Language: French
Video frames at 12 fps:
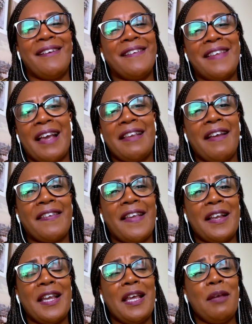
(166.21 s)
dernières
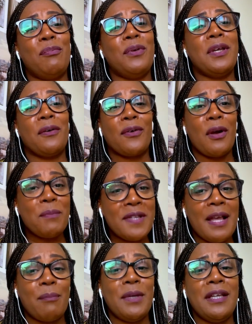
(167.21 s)
années. Et puis, comme
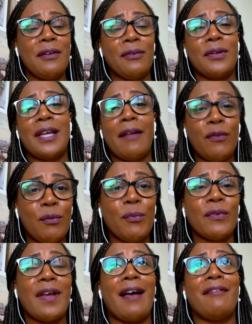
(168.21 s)
Samy, dans le cadre de
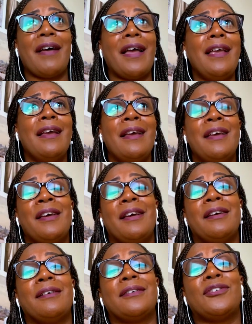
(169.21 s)
mon travail,
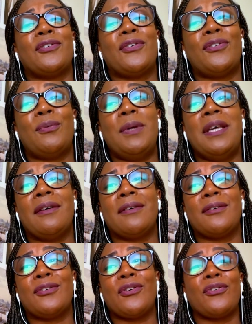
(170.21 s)
euh, je suis,
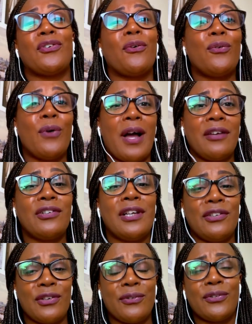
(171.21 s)
euh, j'encourage
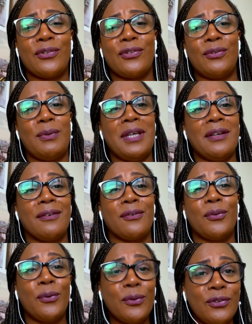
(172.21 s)
les gens. Je suis euh,
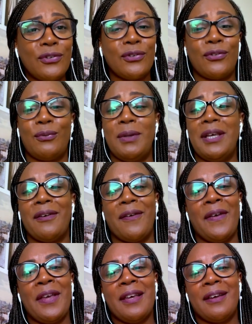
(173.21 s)
coach, je suis
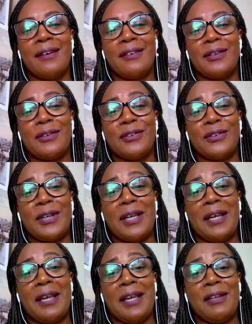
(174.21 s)

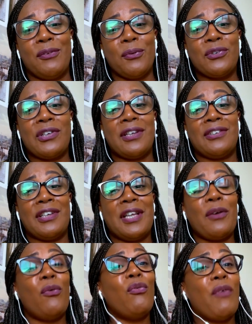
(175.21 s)
et, et, donc j'ai
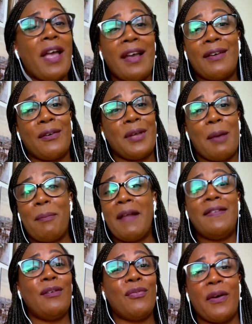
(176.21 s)
découvert qu'il n'y a
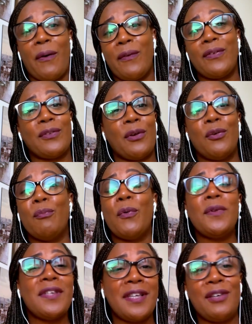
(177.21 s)
pas de différence dans le
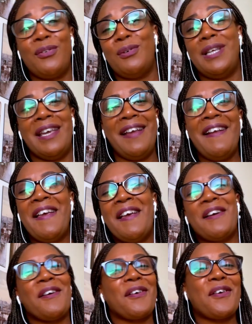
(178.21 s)
monde séculier
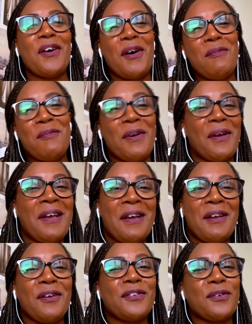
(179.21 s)
comme
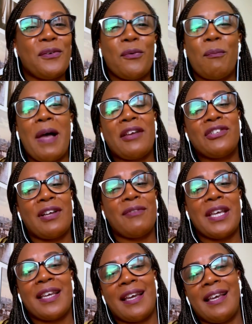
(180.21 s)
lorsque l'on marche
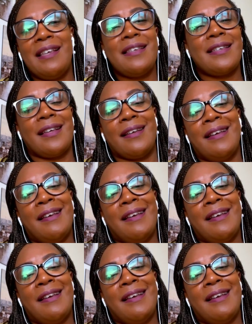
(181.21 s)
avec Christ.